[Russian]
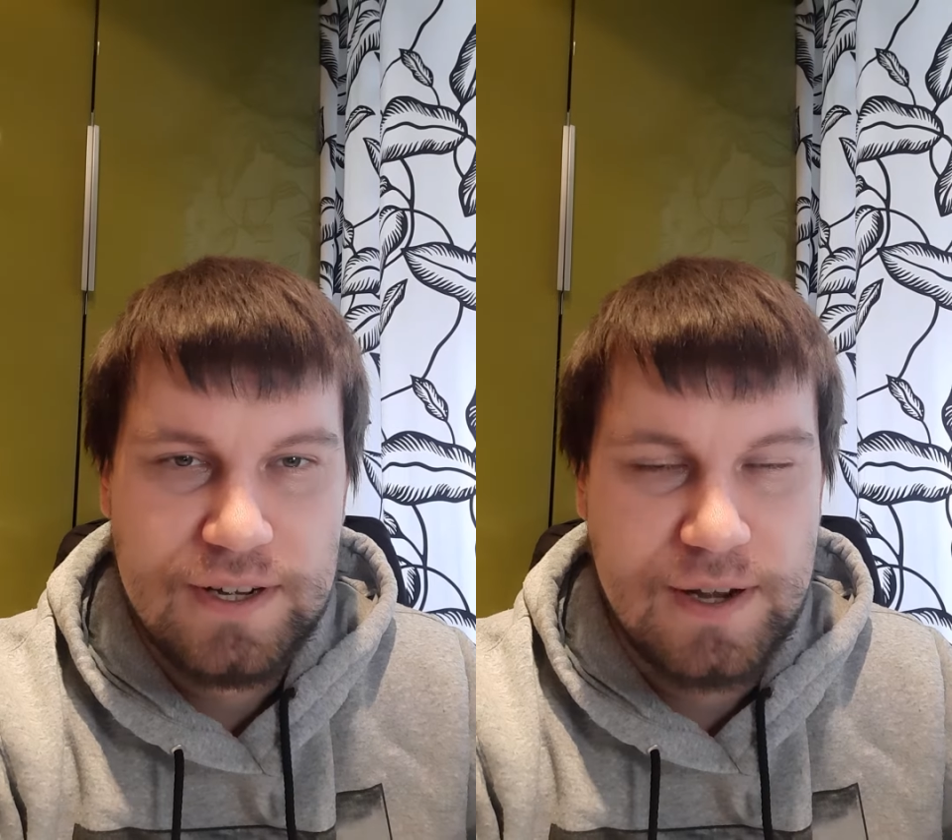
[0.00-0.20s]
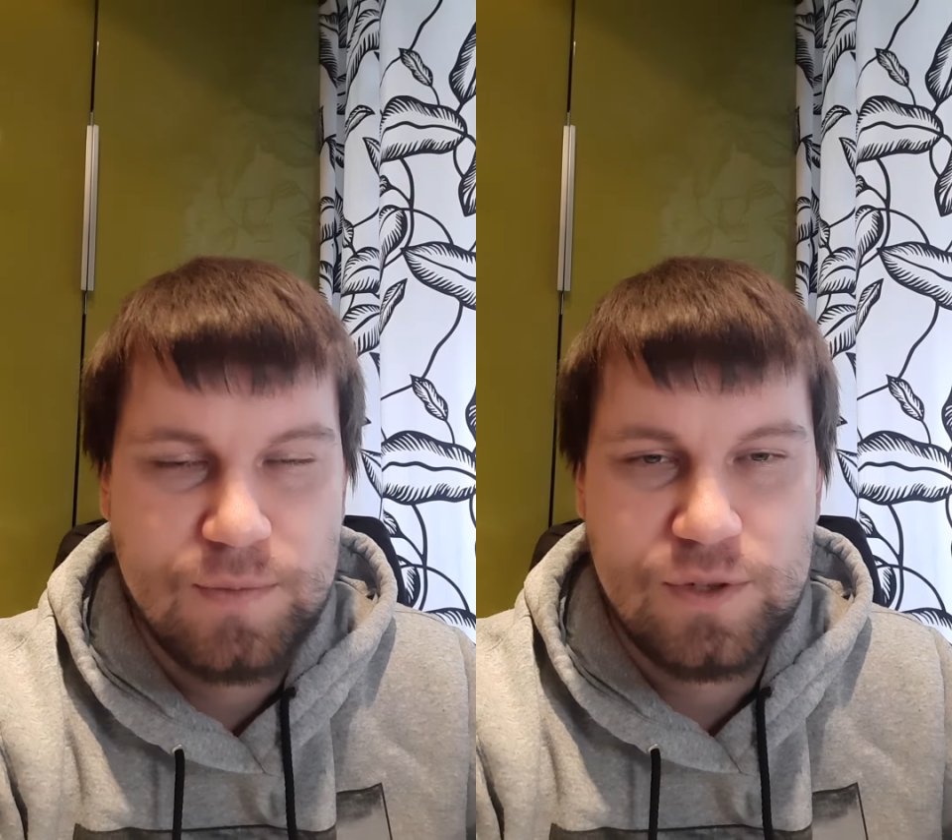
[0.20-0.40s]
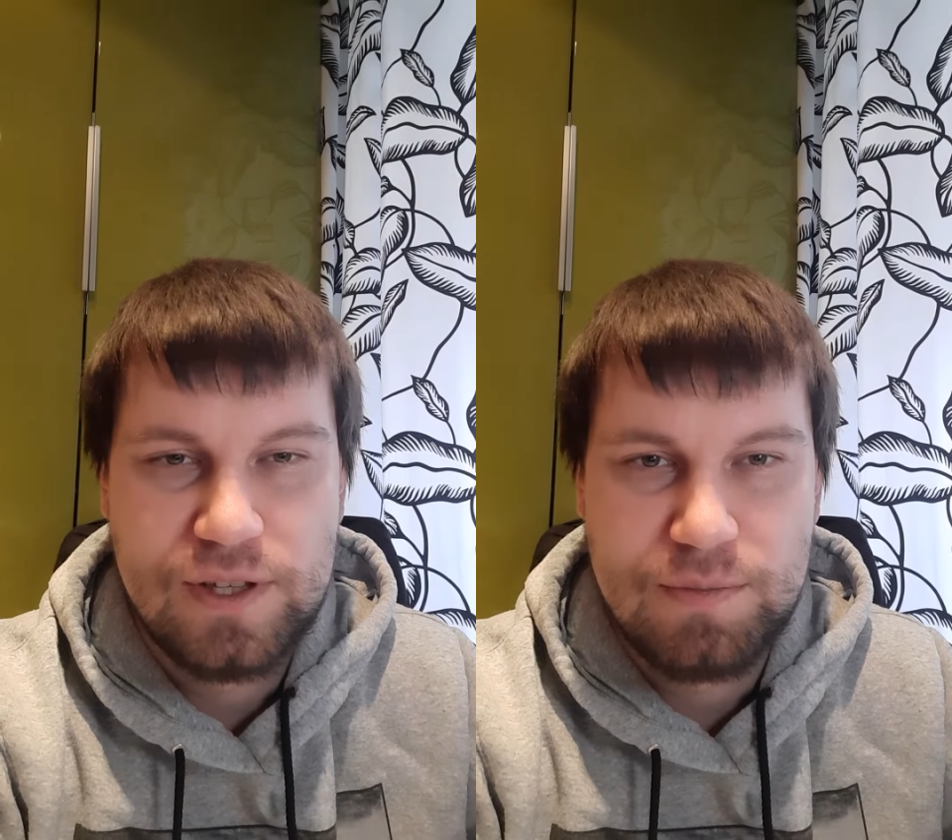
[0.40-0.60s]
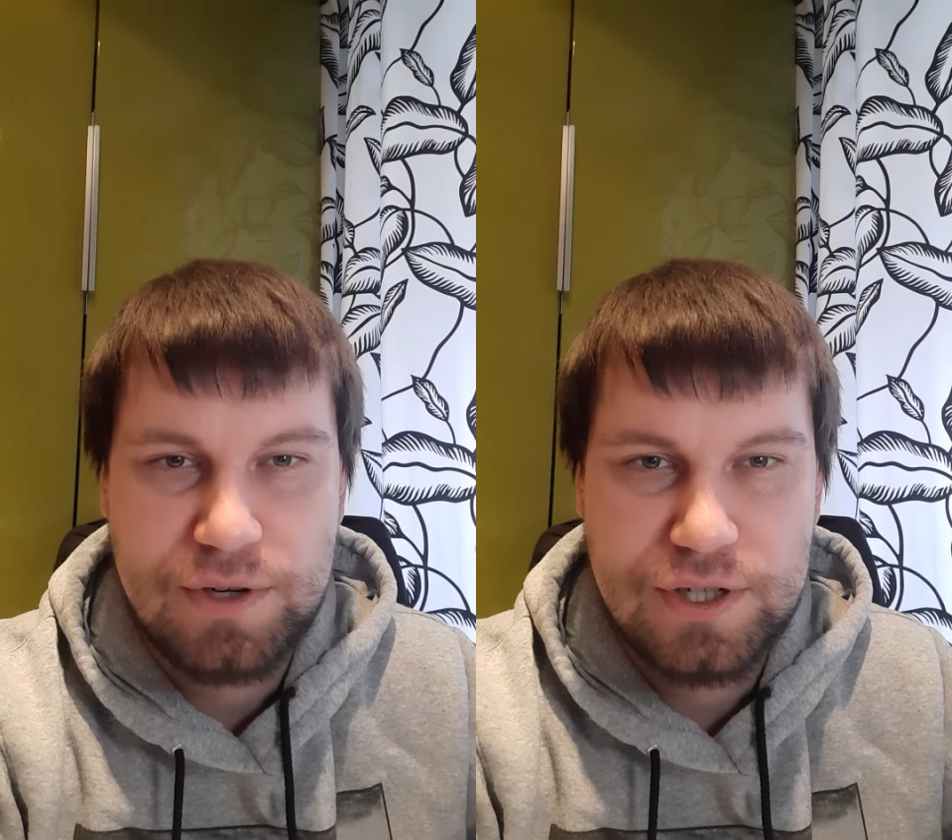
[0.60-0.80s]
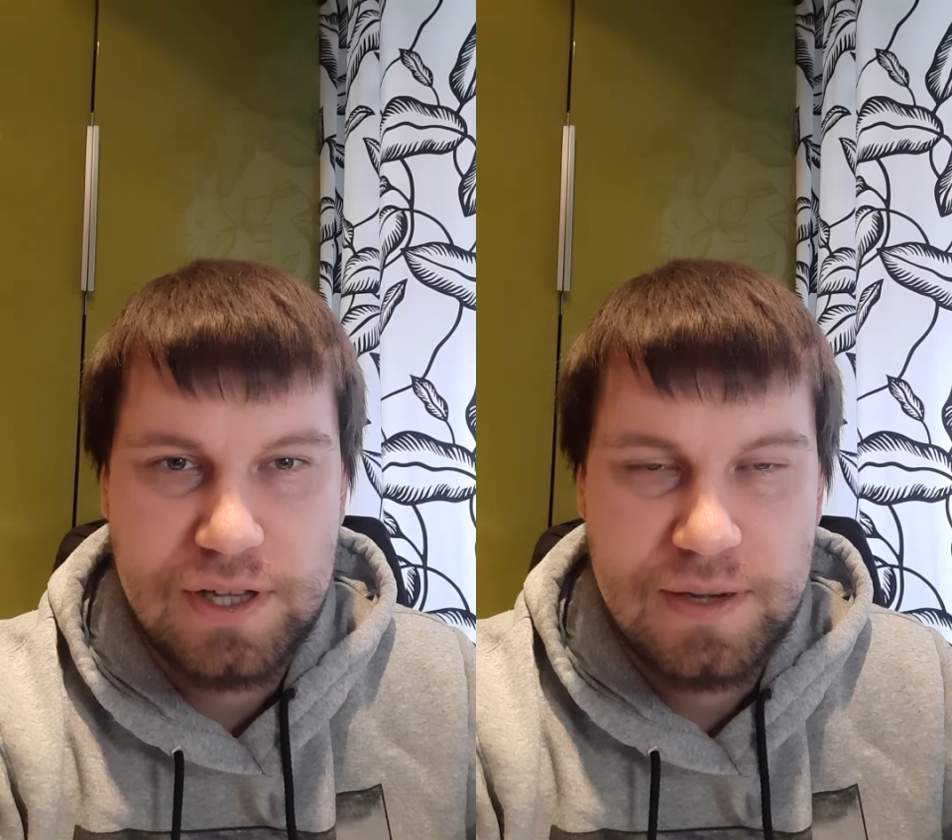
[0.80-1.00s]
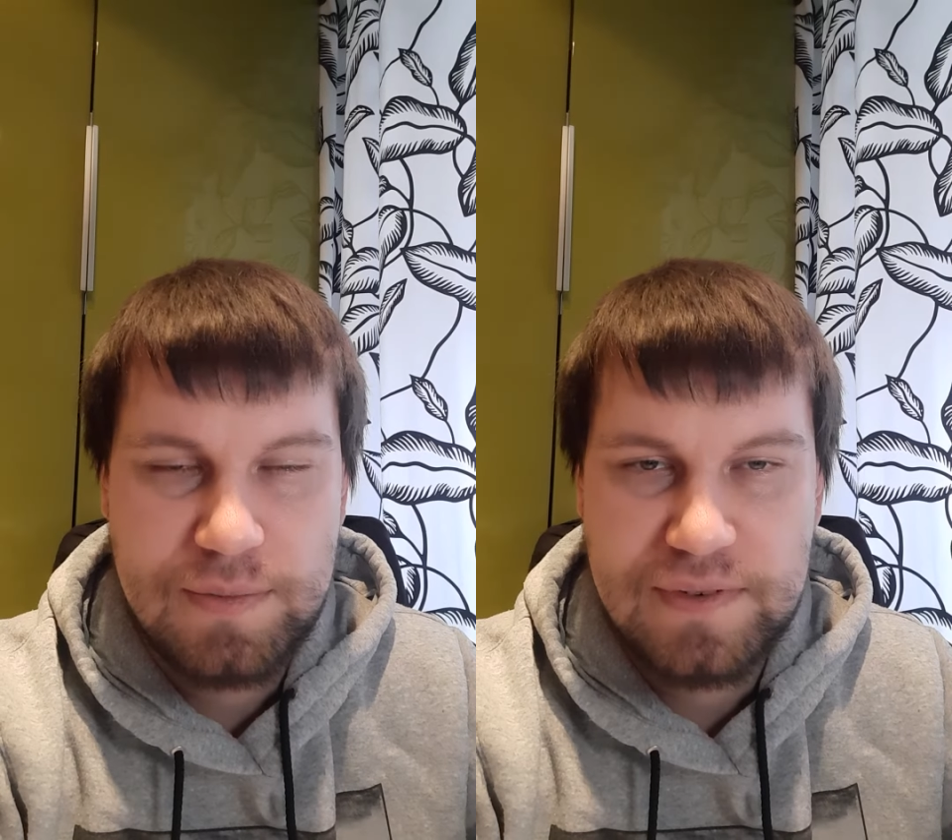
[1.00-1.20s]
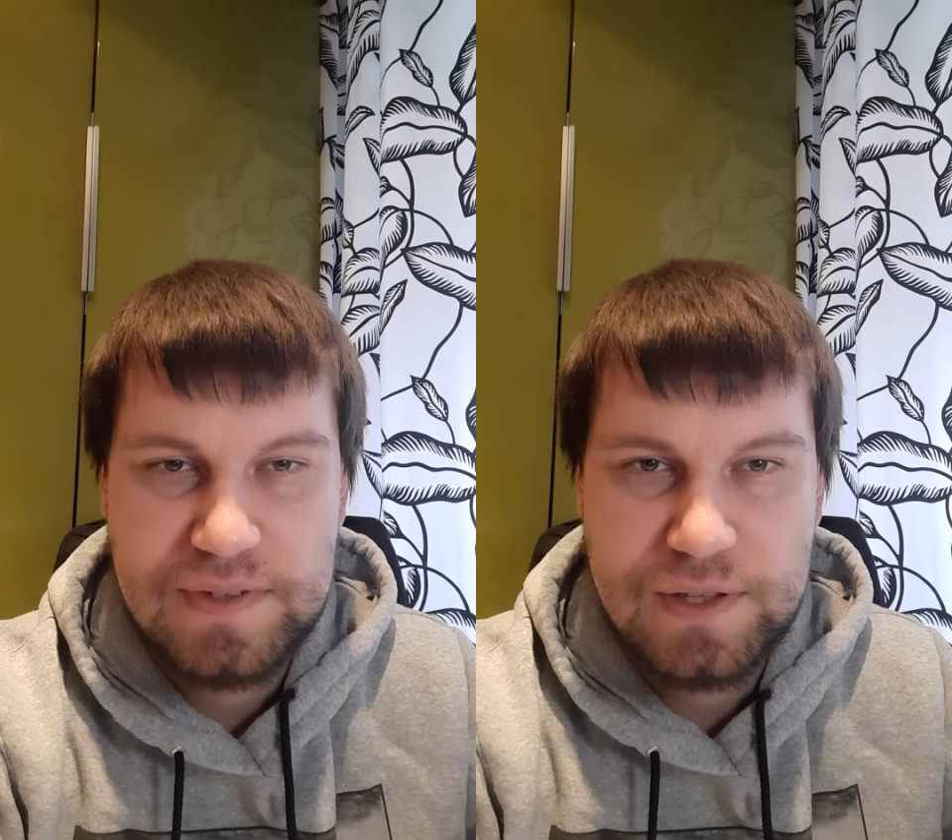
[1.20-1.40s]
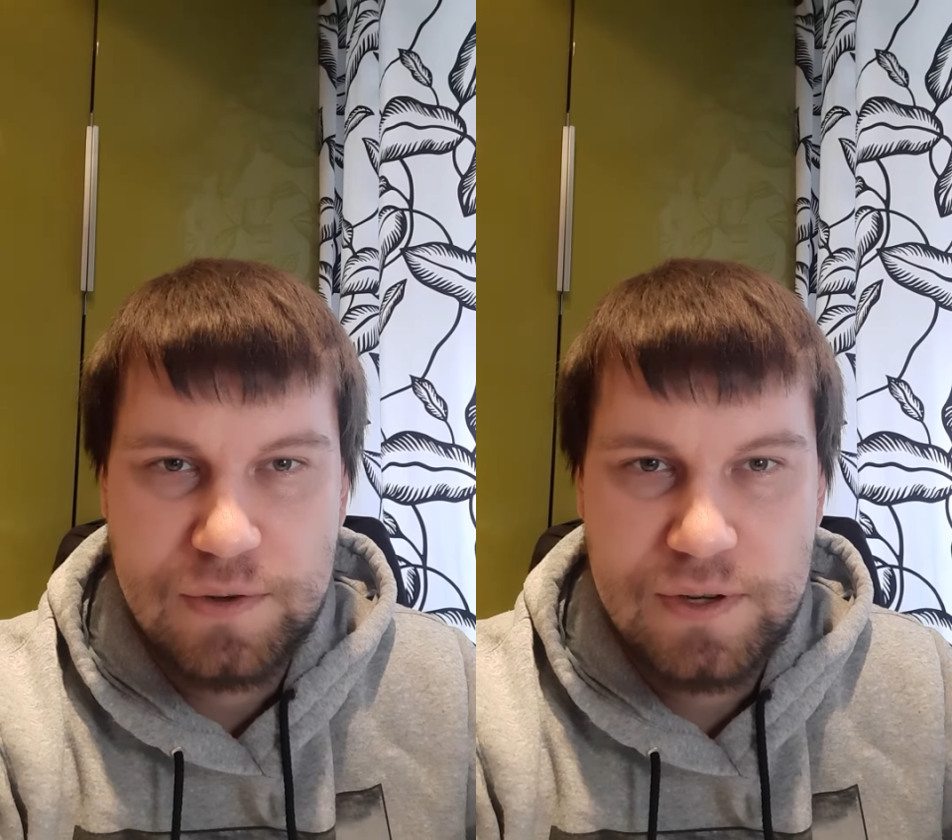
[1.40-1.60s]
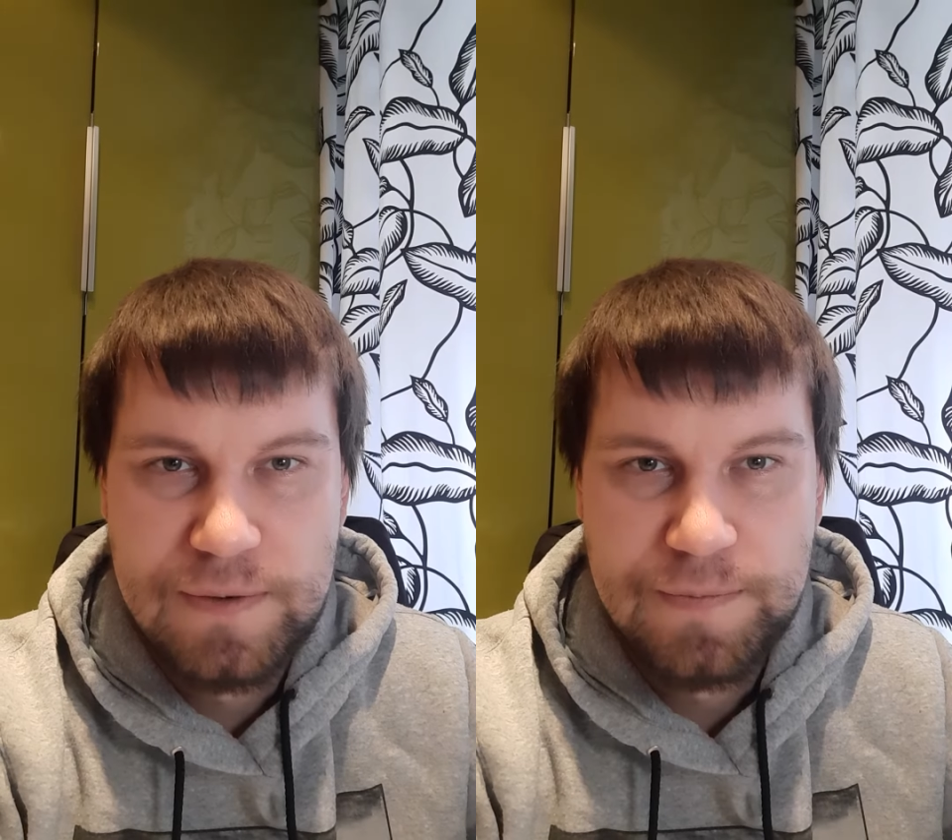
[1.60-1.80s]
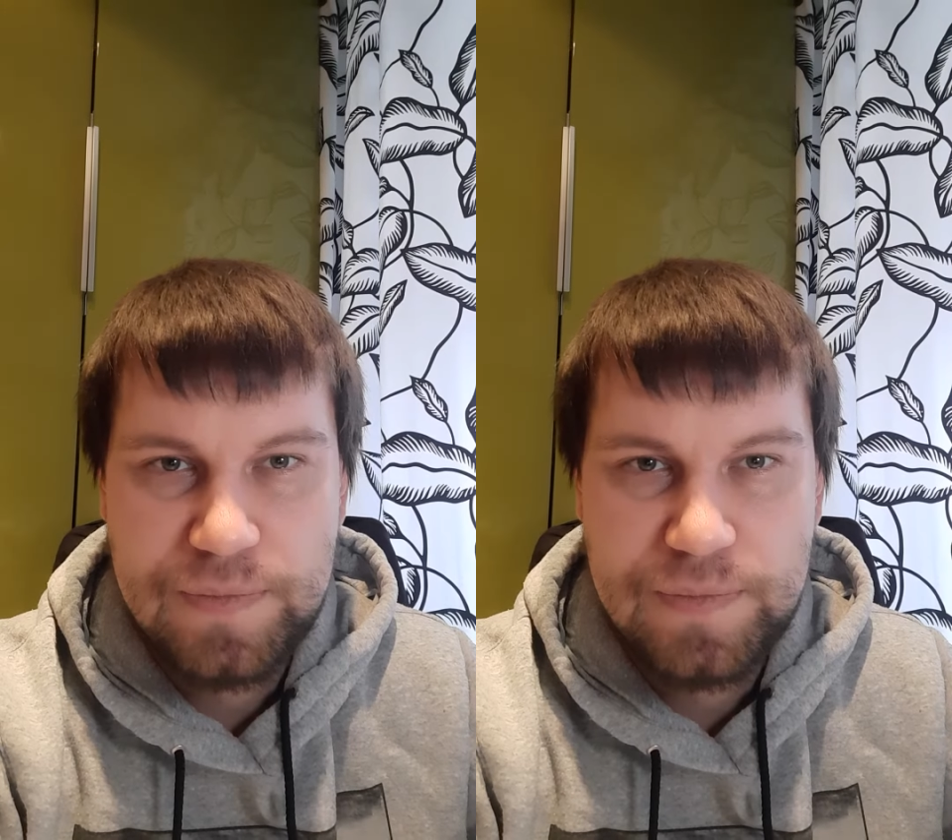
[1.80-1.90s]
кому-то она пришла, повезло,